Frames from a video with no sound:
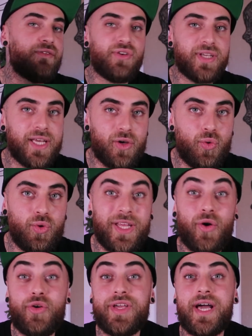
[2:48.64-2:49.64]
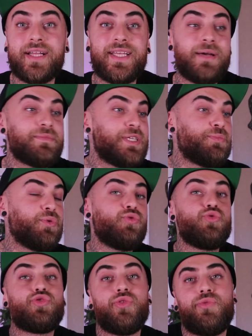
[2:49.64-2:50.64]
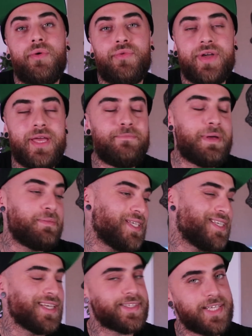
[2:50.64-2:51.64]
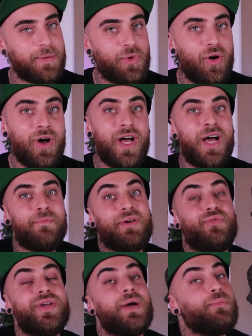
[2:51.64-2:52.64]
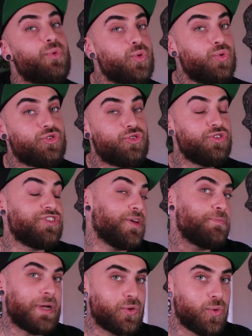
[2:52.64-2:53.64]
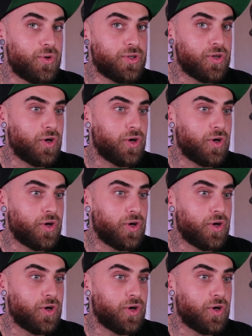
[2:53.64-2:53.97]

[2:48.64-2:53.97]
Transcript: à votre écoute et regarder un petit peu tout ce que vous m'envoyez, même si sincèrement, parfois il y a beaucoup de choses et j'ai pas trop le